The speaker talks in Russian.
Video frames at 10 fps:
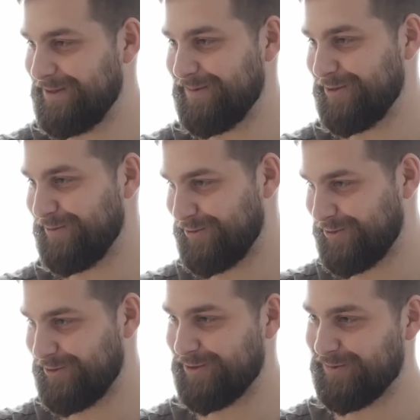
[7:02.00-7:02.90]
Я подумал,
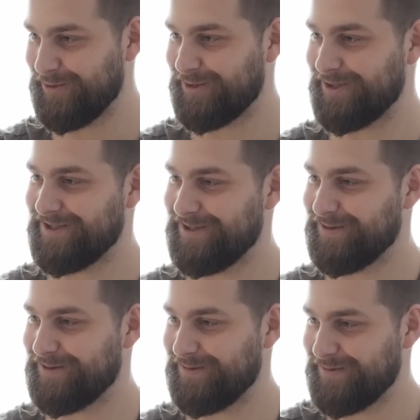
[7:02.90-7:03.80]
что это будет
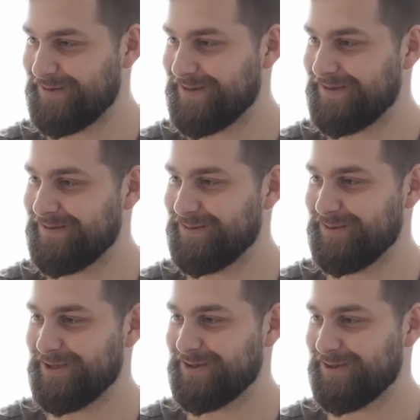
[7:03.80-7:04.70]
красиво, э,
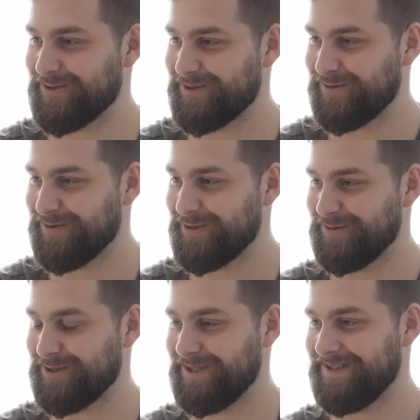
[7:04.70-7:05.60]
иметь рост
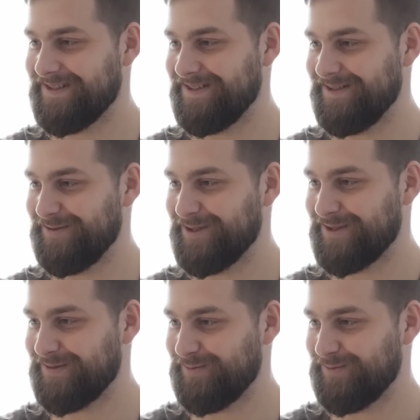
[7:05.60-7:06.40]
186 и вес